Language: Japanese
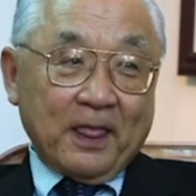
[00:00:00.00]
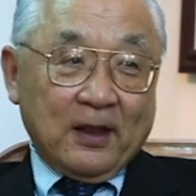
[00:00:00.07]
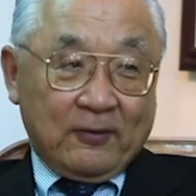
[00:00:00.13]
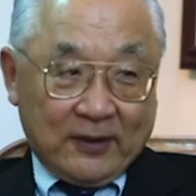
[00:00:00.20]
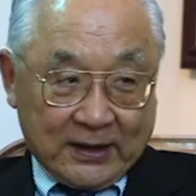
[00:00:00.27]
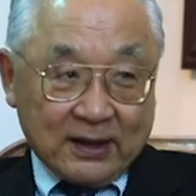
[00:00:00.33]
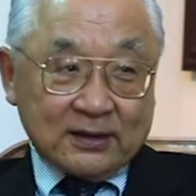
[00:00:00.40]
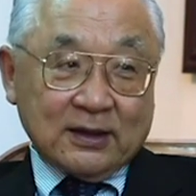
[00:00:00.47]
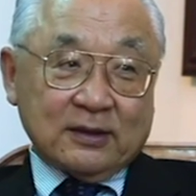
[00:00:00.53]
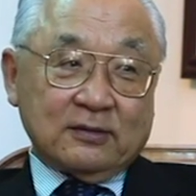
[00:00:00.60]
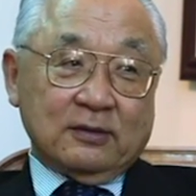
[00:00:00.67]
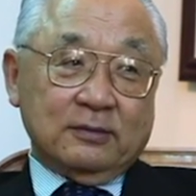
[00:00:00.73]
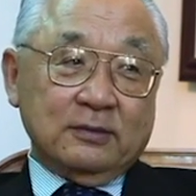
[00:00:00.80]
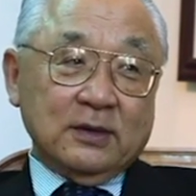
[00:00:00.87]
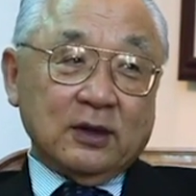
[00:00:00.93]
分かった
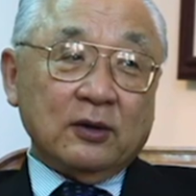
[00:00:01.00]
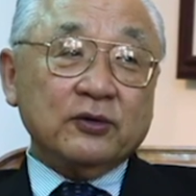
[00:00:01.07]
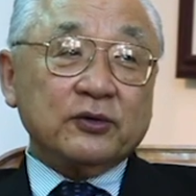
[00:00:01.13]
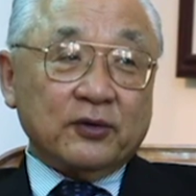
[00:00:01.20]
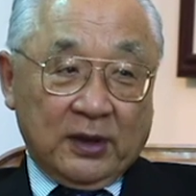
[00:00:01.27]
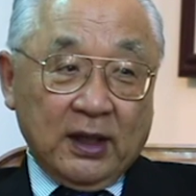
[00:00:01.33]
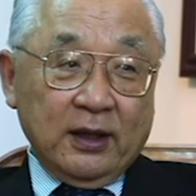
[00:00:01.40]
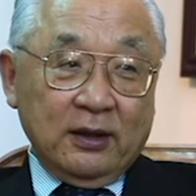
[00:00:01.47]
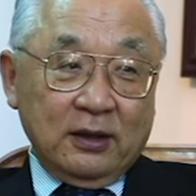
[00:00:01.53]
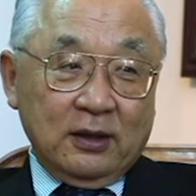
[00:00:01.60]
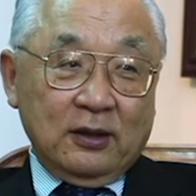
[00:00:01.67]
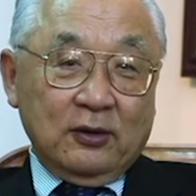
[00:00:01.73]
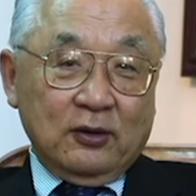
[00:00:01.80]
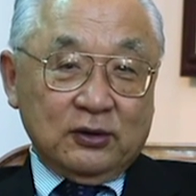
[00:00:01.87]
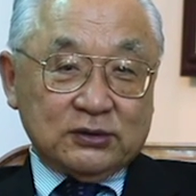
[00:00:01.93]
と今度ね
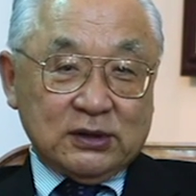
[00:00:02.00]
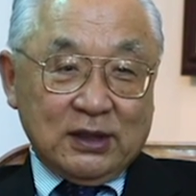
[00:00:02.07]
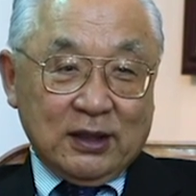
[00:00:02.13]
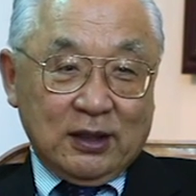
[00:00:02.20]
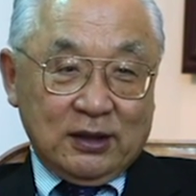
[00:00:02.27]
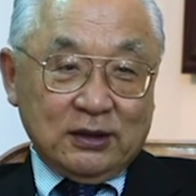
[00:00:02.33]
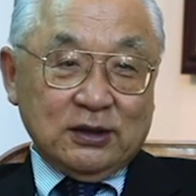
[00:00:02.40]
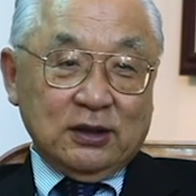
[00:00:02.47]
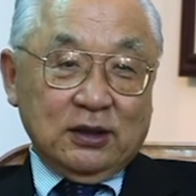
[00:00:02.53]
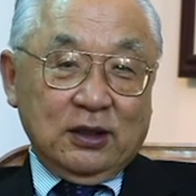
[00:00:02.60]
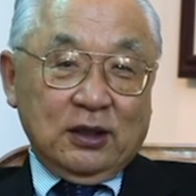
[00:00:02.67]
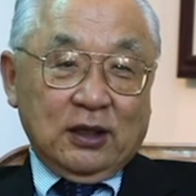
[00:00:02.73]
そしたらやはり